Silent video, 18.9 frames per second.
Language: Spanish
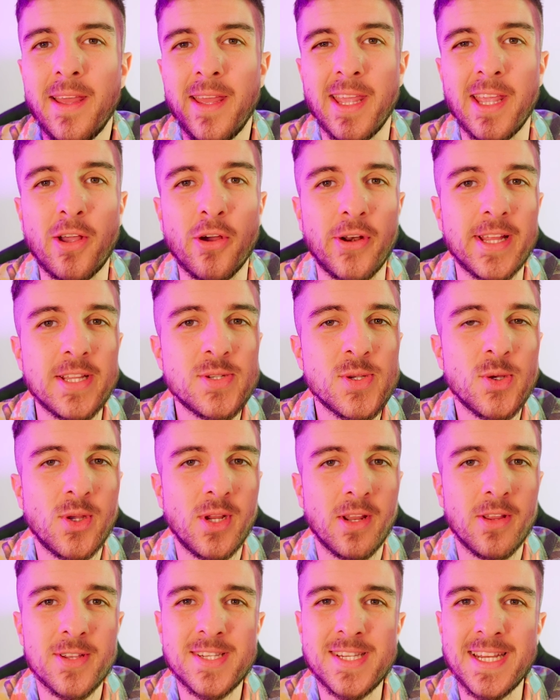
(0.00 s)
Y con esto
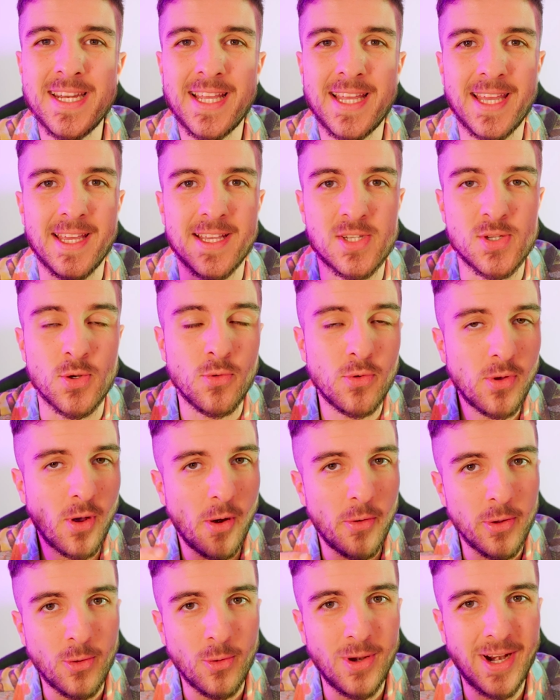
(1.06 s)
quiero decir que son unos
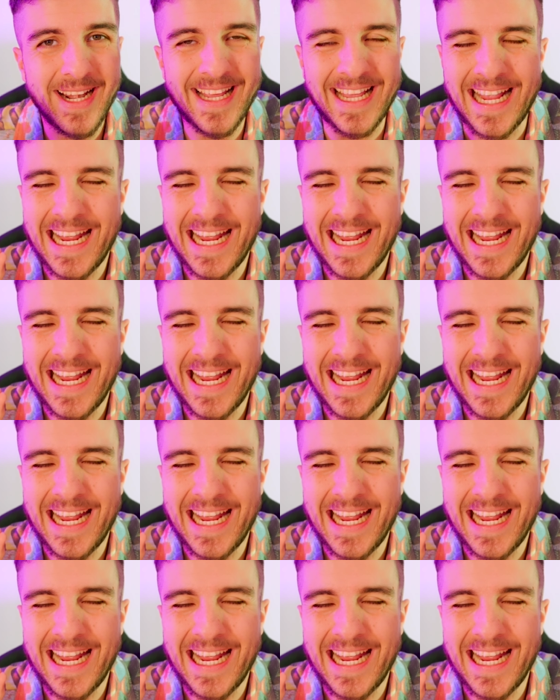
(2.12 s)
auriculares